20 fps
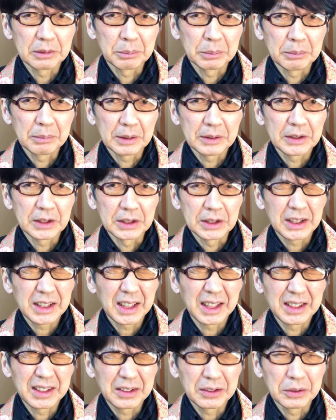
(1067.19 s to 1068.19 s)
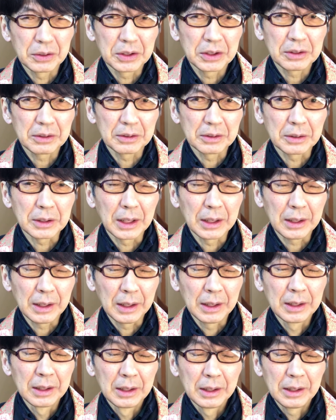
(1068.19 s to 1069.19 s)
みませんし乾燥しとるか
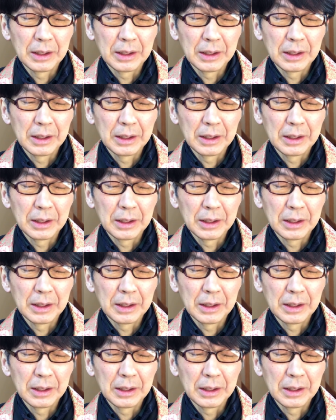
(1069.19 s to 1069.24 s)
ら、